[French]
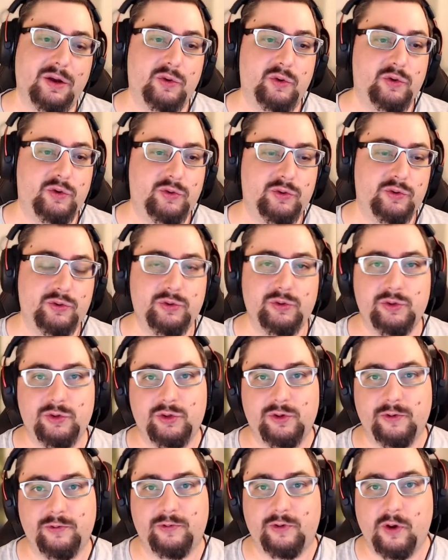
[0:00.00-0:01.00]
au goût
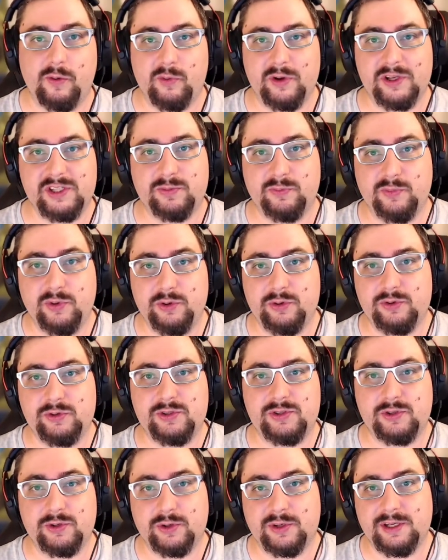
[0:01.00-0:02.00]
de framboise bleue,
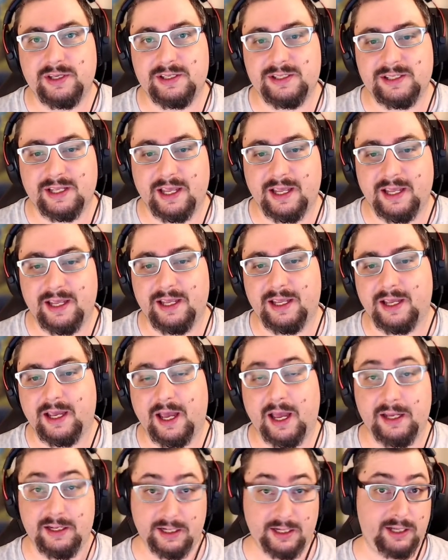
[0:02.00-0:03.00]
cerise et
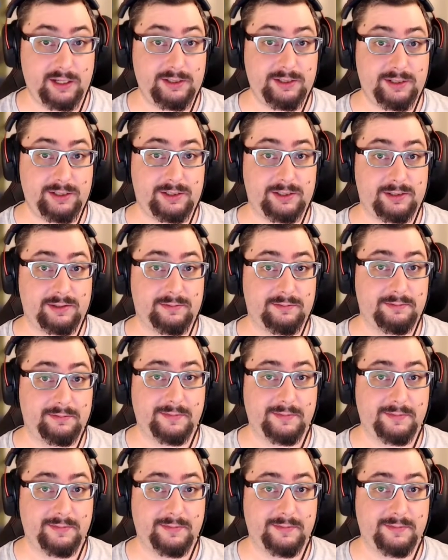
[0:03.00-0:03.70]
ananas.